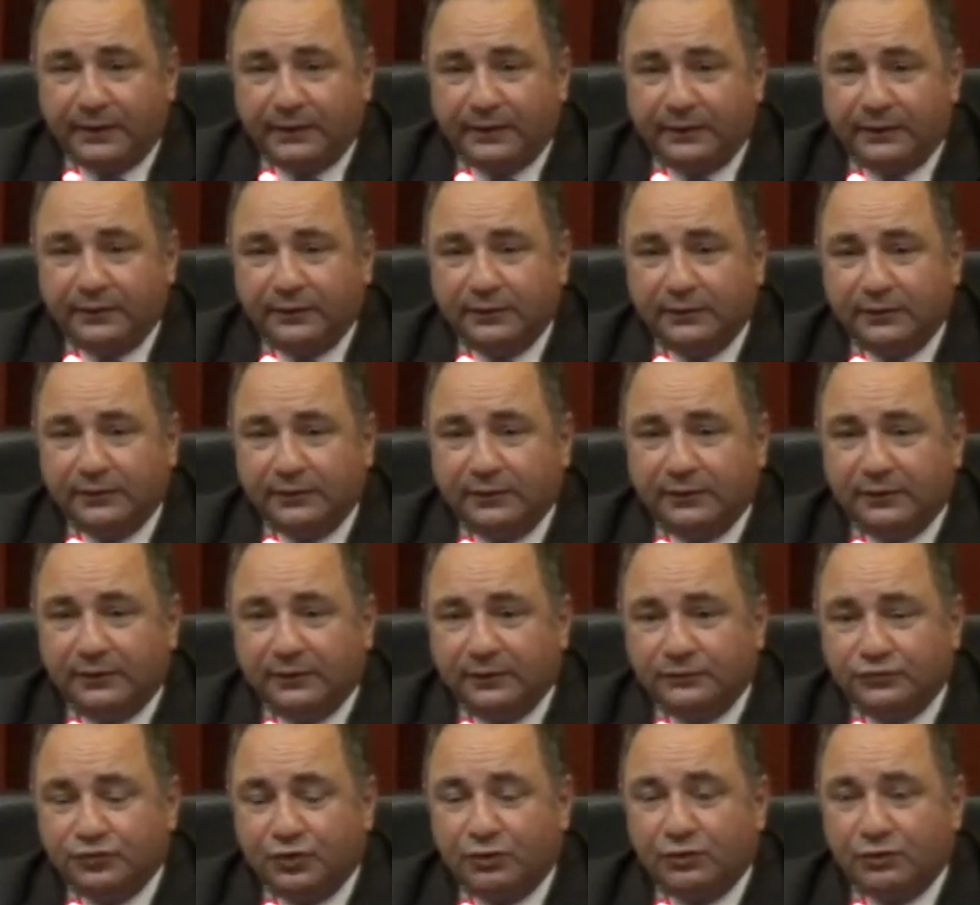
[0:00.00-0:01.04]

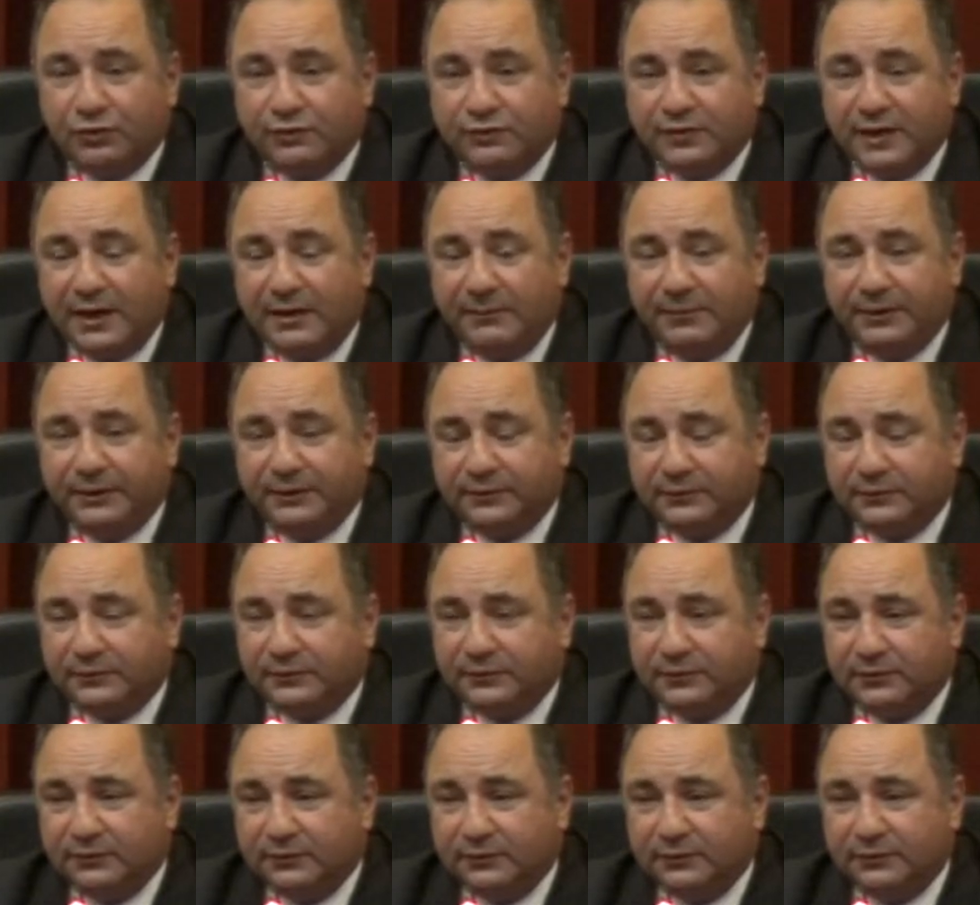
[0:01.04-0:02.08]
E, çok özel bir
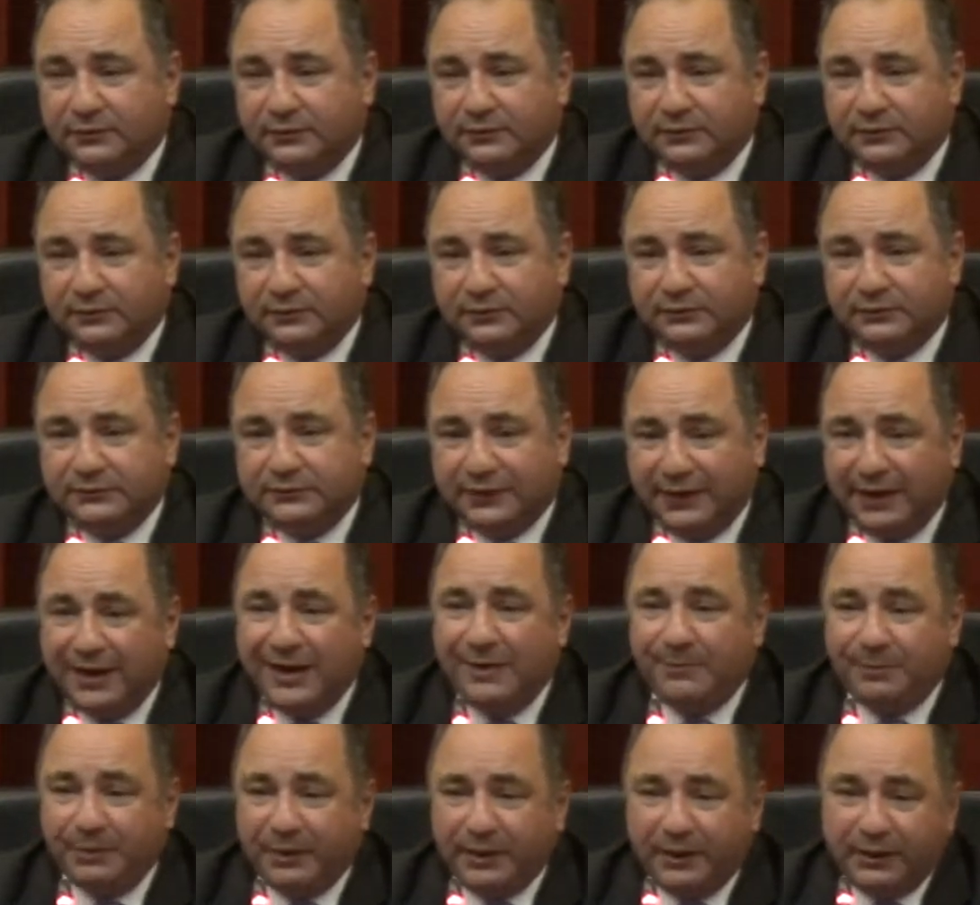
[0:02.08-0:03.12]
e,
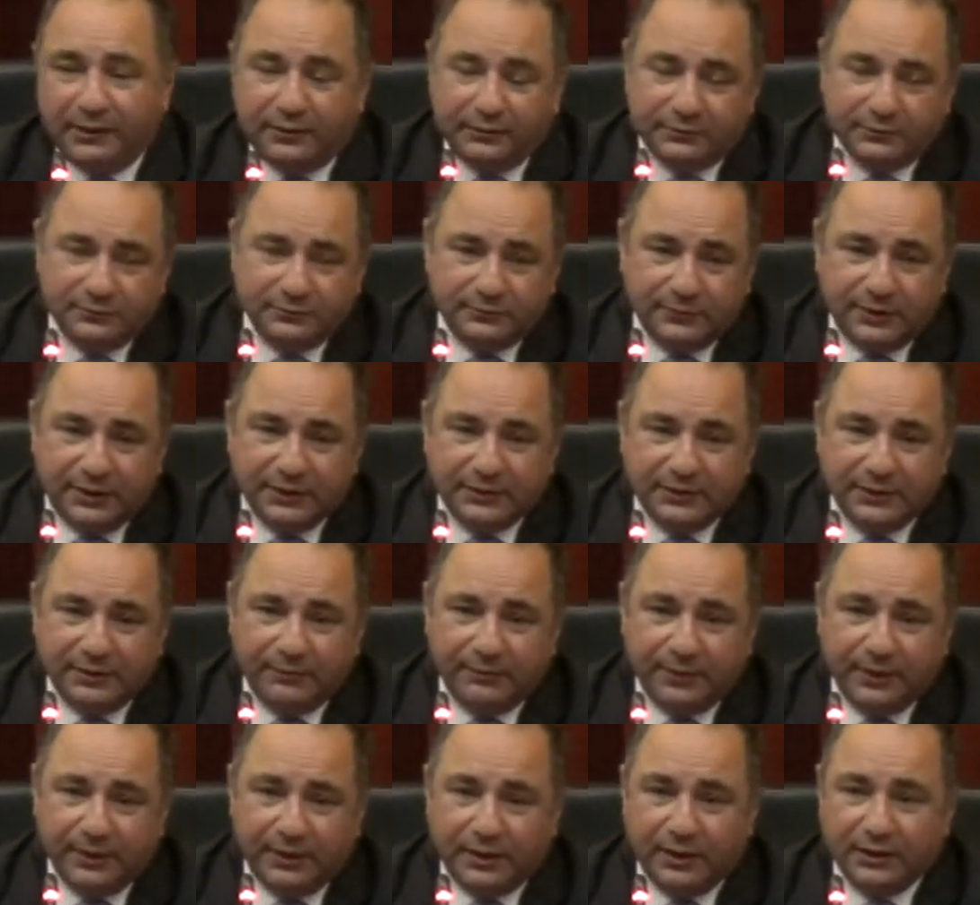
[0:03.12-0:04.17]
taleple
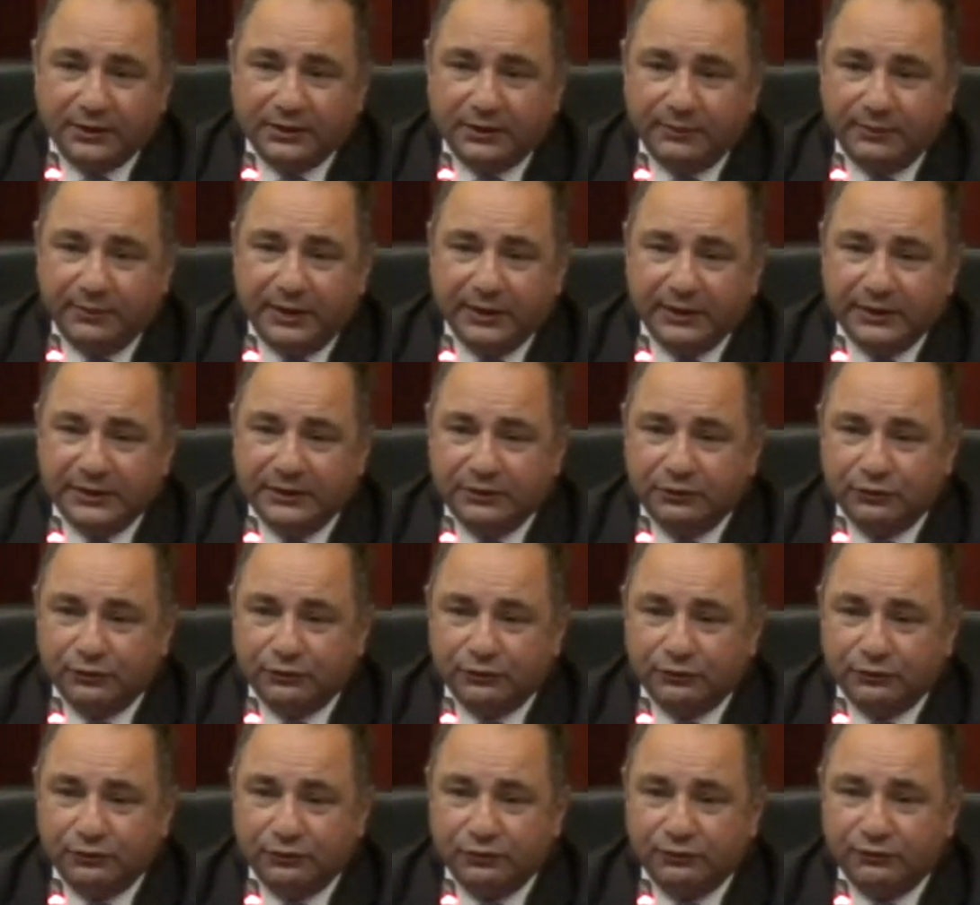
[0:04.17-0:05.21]
mahkeme hakimine
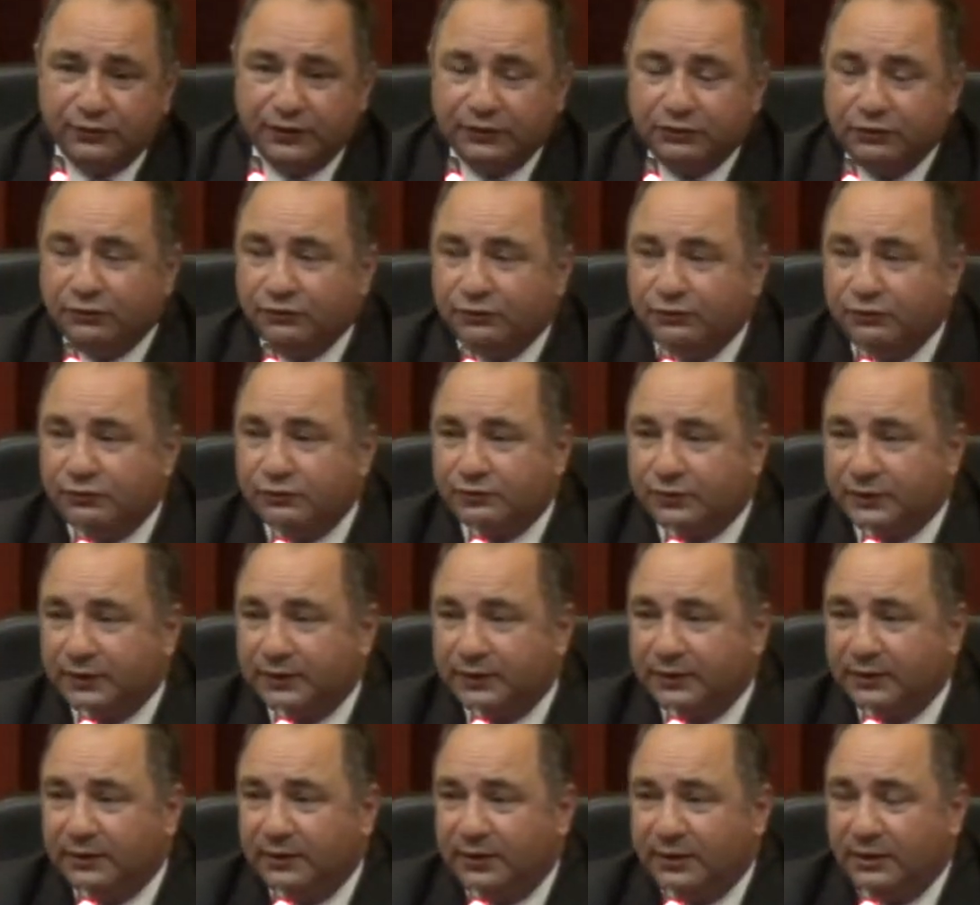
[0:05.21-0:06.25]
gidiyorsunuz ve diyorsunuz
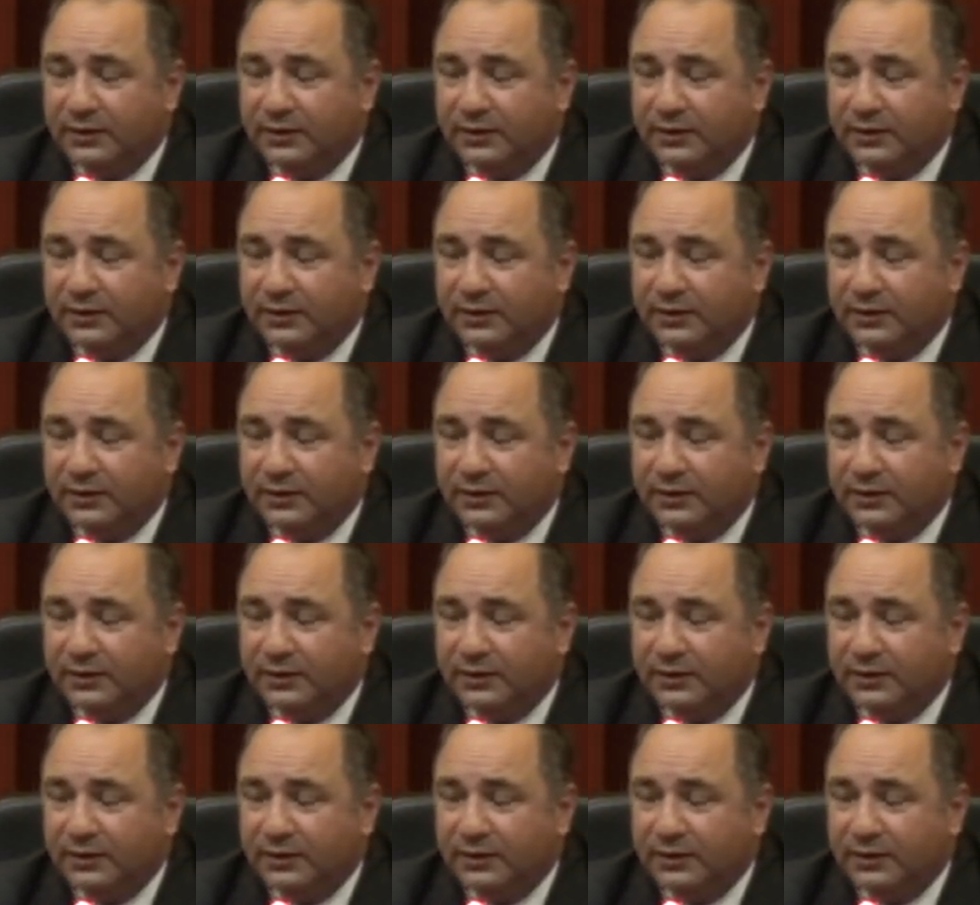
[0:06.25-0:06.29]
ki